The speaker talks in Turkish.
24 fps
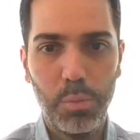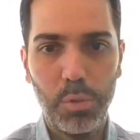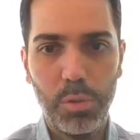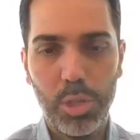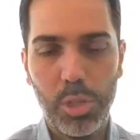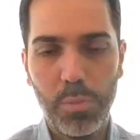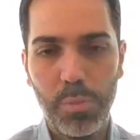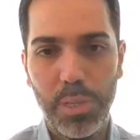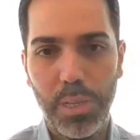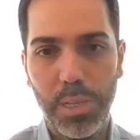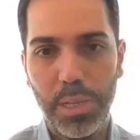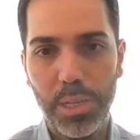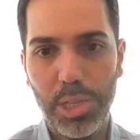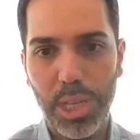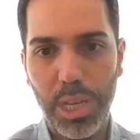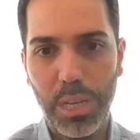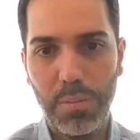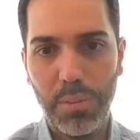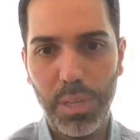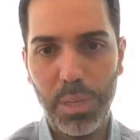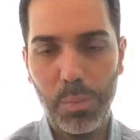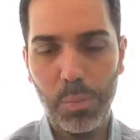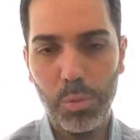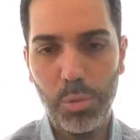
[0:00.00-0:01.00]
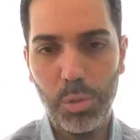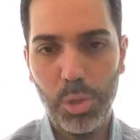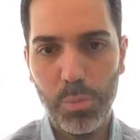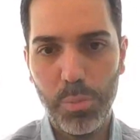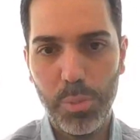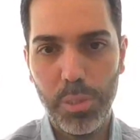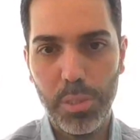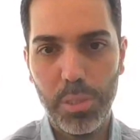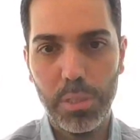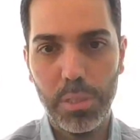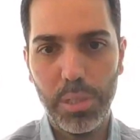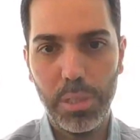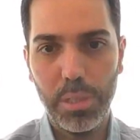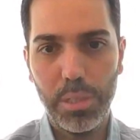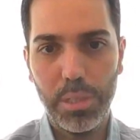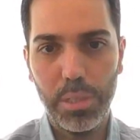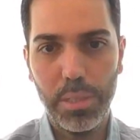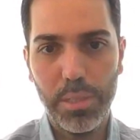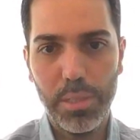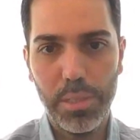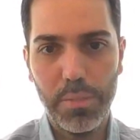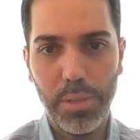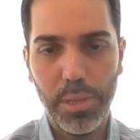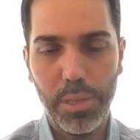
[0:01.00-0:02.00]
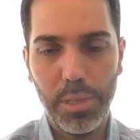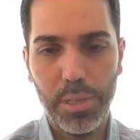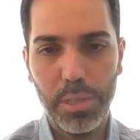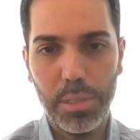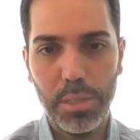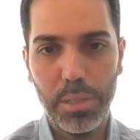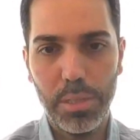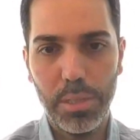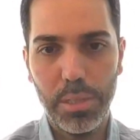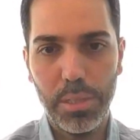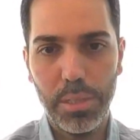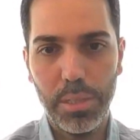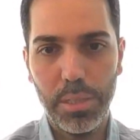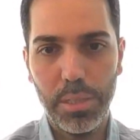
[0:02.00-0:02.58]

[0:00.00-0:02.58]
müthiş bir heyecan var, müthiş bir hız var.